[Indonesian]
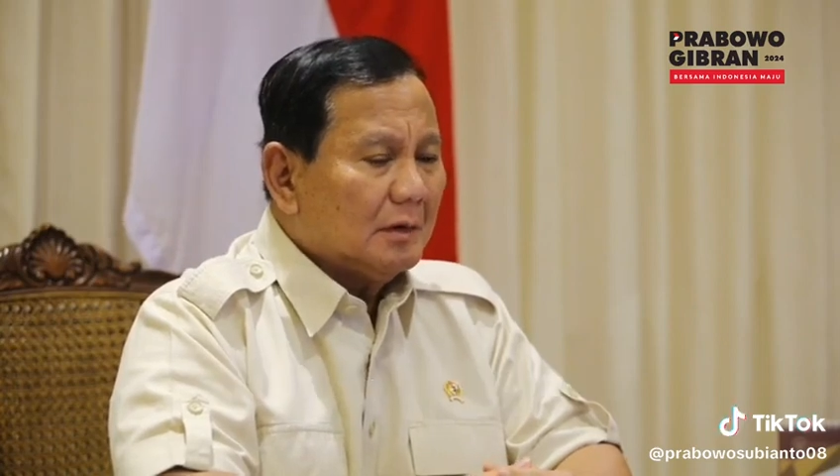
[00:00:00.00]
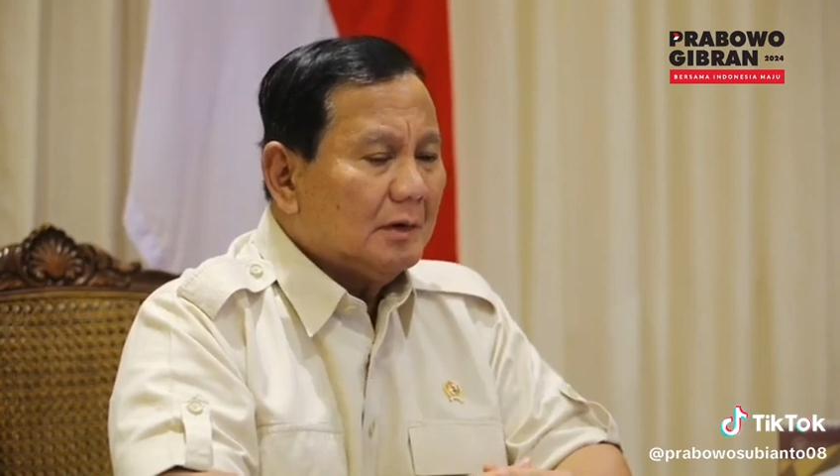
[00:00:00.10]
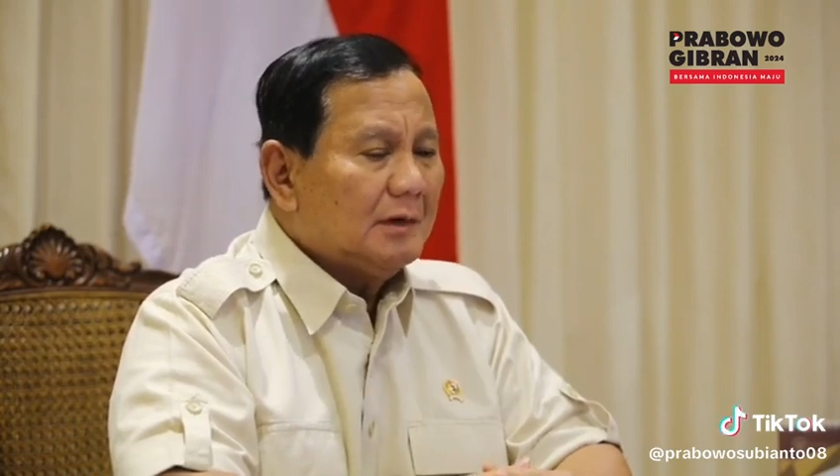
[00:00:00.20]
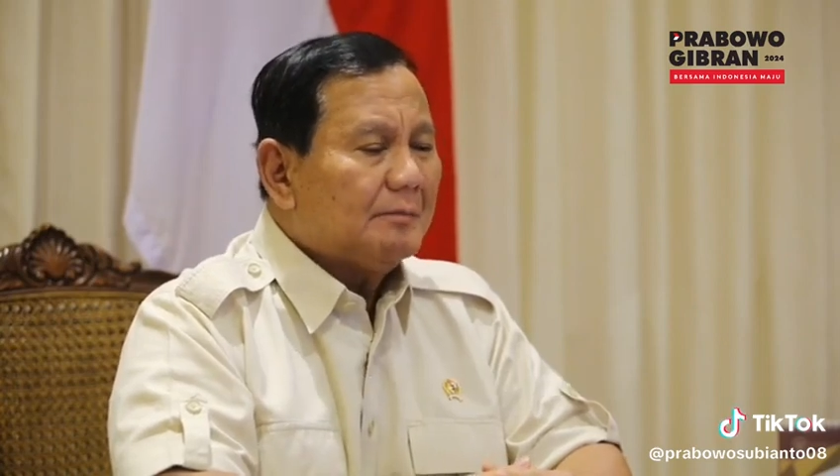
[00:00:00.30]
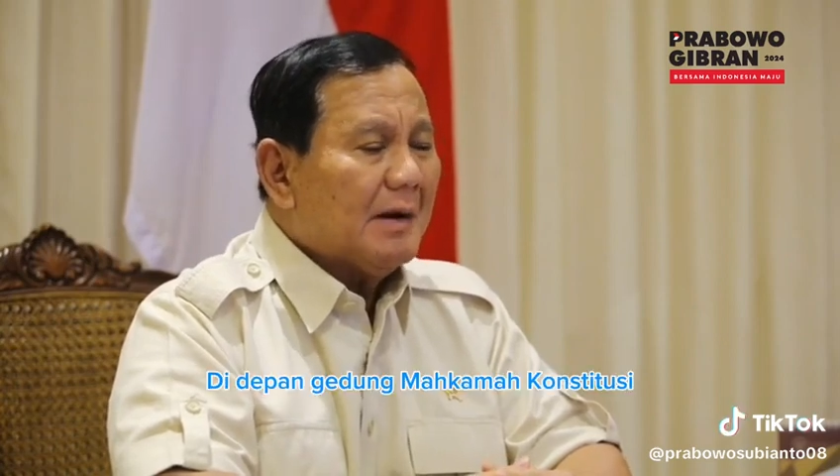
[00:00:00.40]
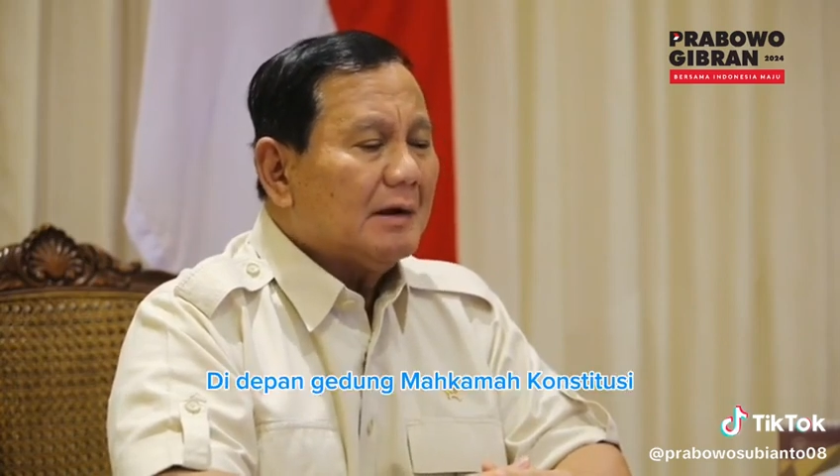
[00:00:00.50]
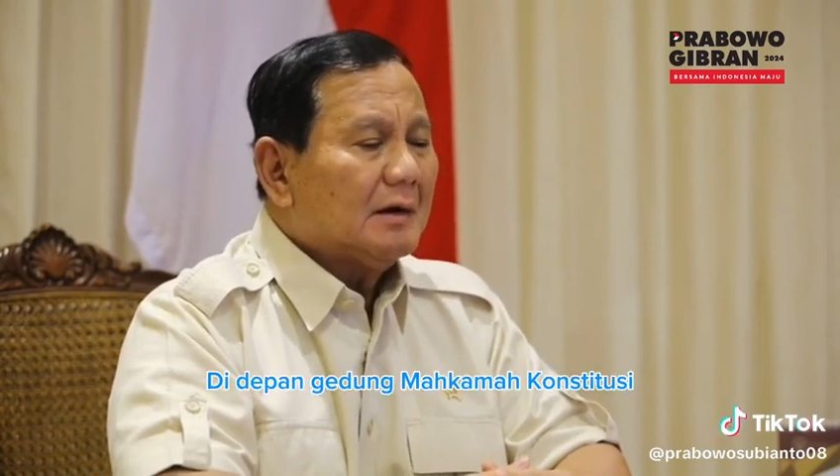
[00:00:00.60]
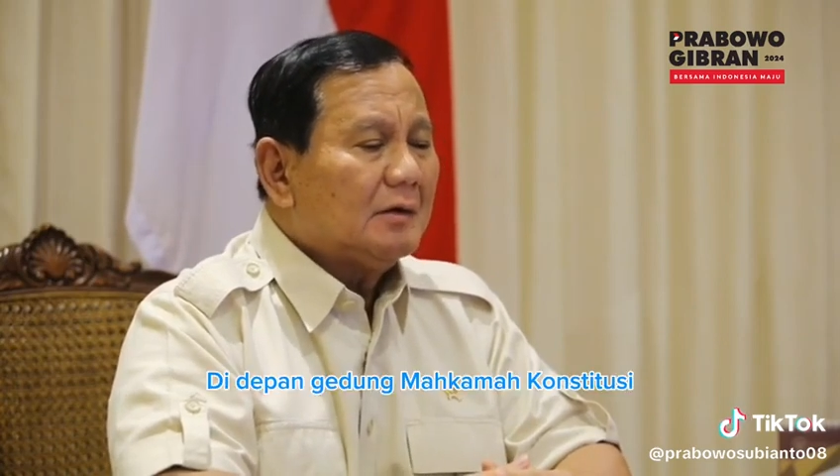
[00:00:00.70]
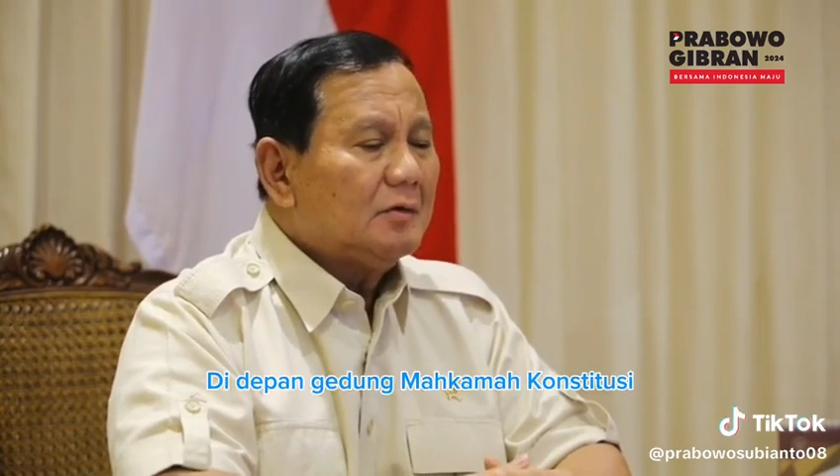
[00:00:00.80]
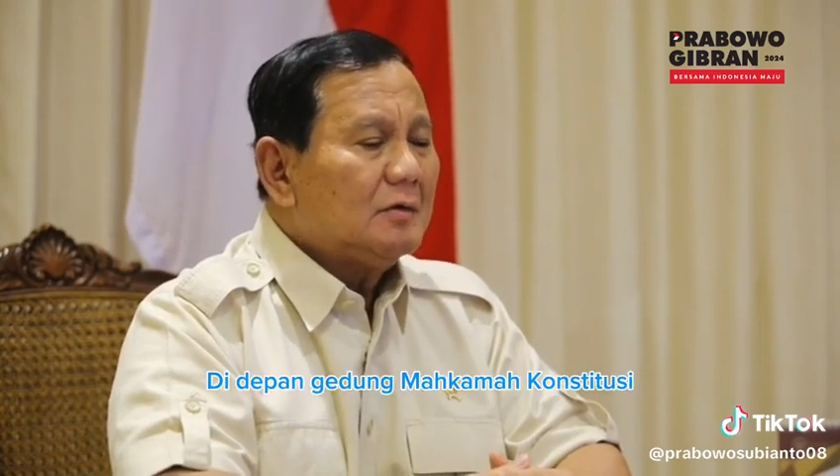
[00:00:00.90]
di depan
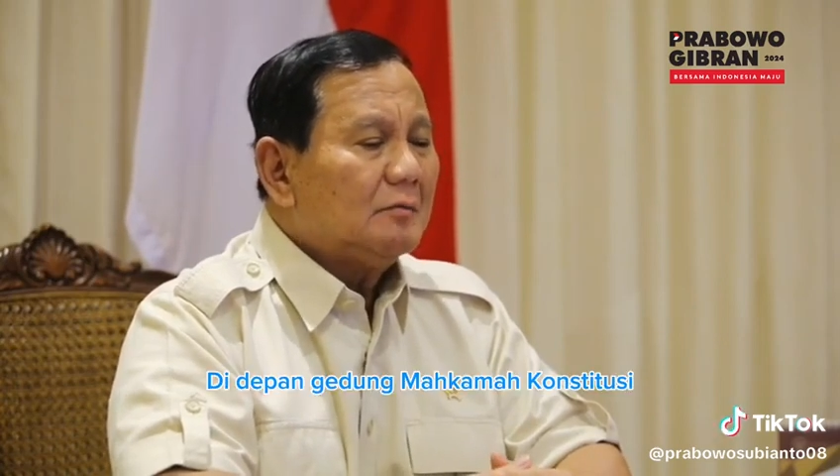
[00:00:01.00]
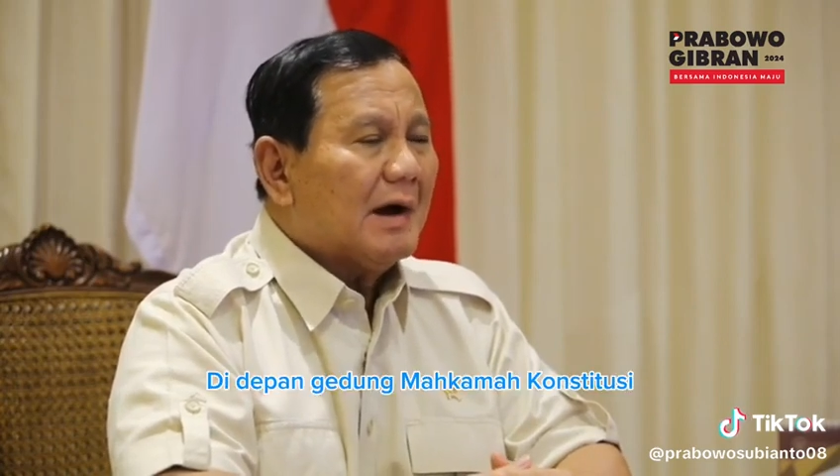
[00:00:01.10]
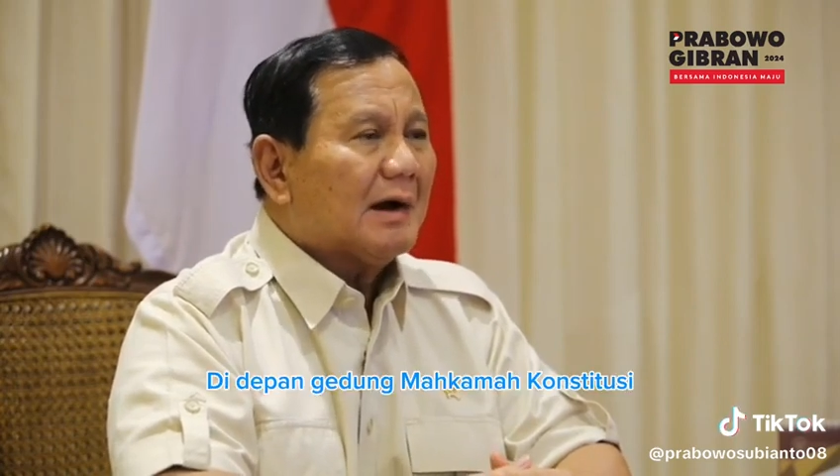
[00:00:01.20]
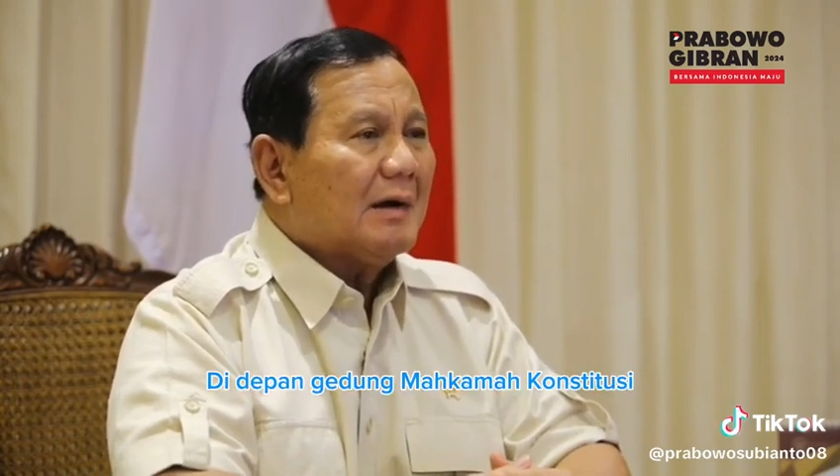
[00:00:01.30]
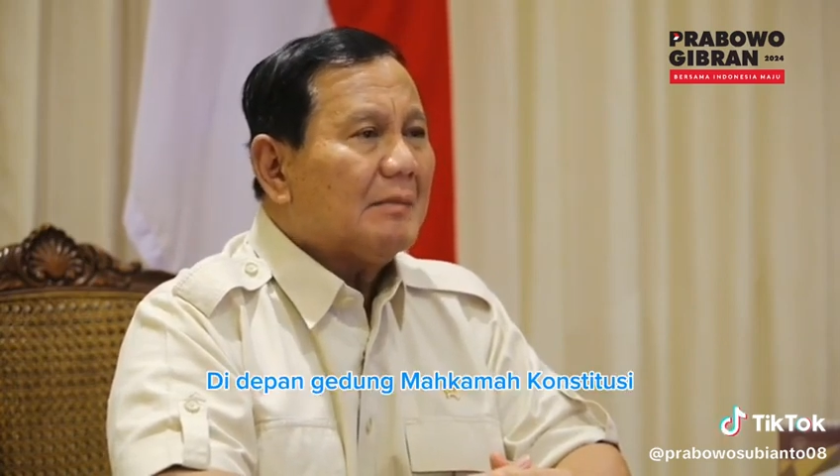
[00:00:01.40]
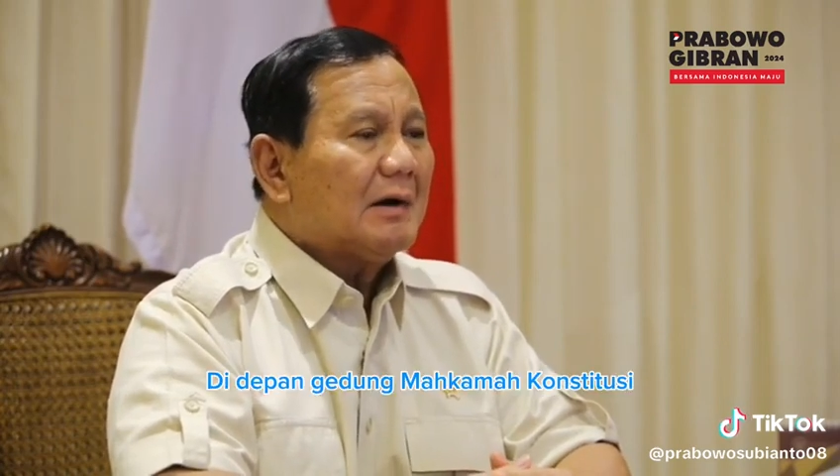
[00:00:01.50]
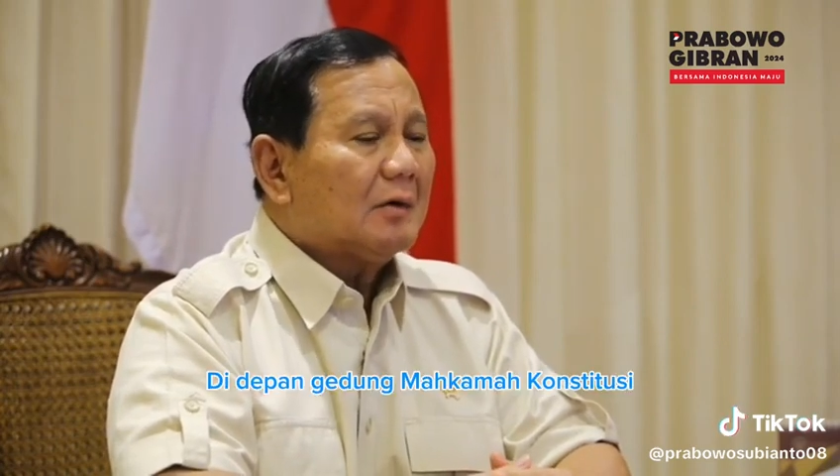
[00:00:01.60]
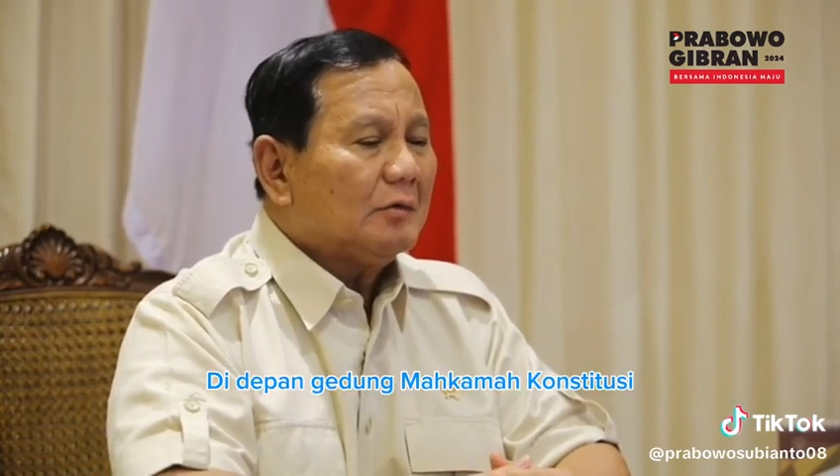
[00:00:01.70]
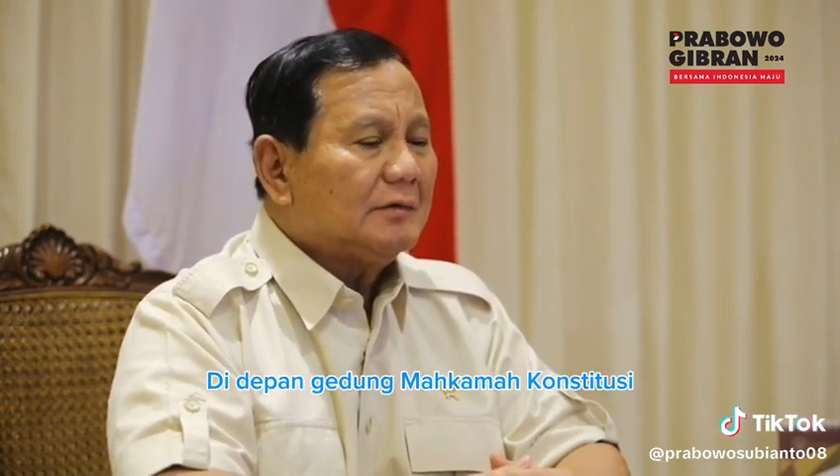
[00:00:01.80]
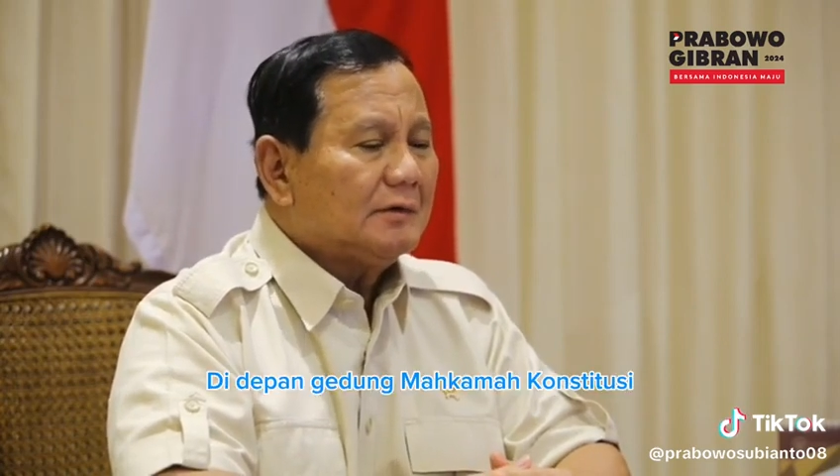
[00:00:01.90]
gedung Mahkamah
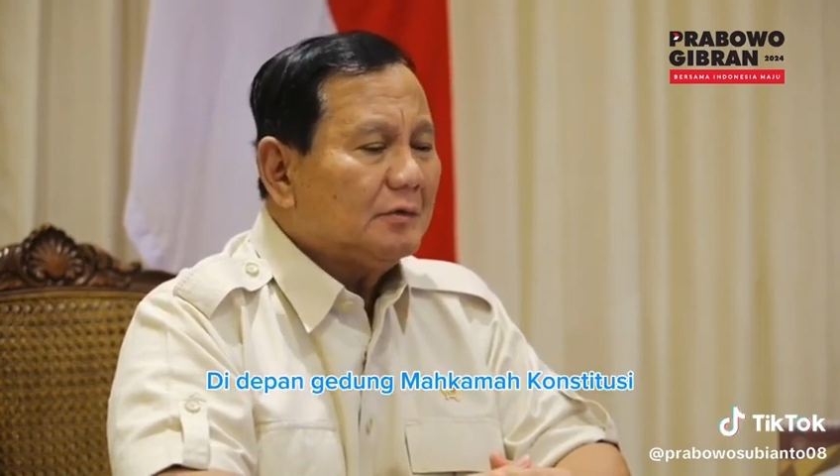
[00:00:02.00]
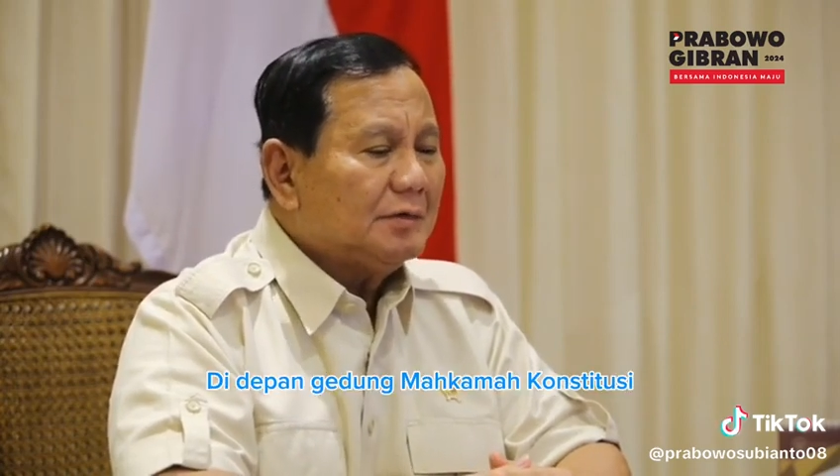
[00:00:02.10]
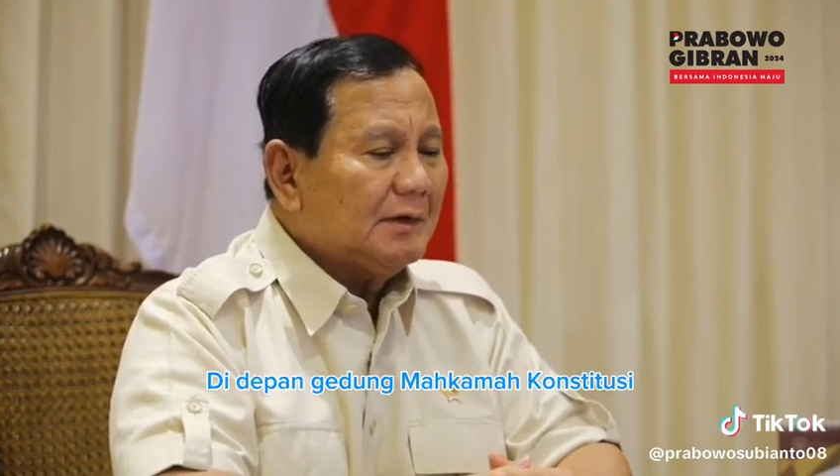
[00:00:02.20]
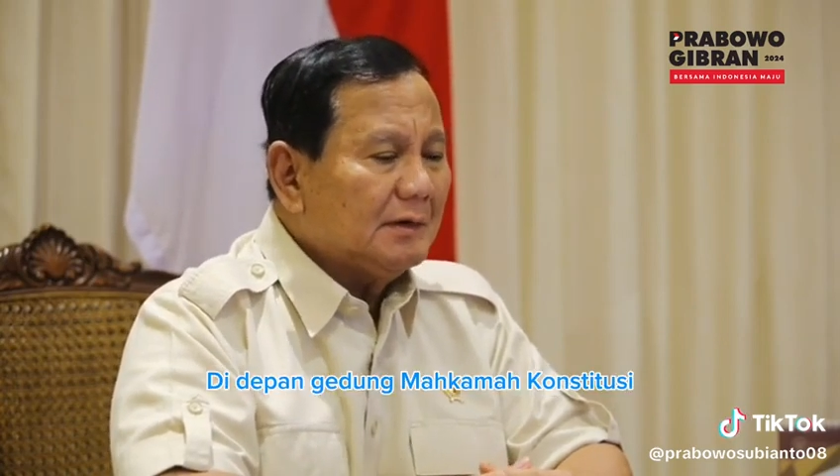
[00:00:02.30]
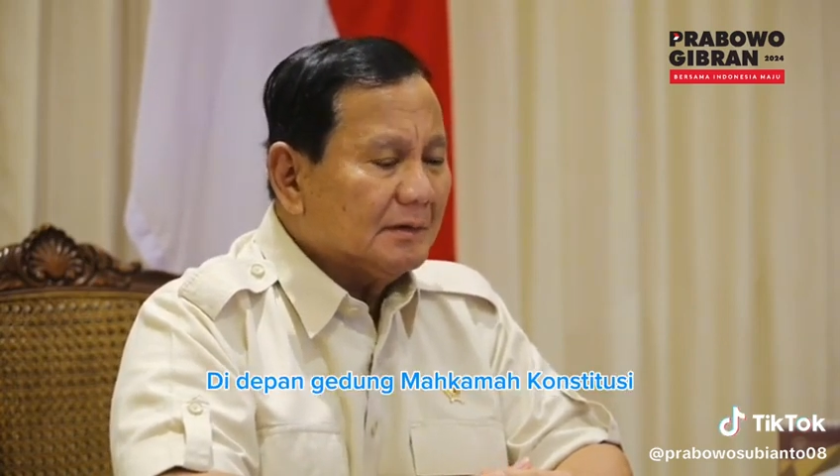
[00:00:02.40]
Konstitusi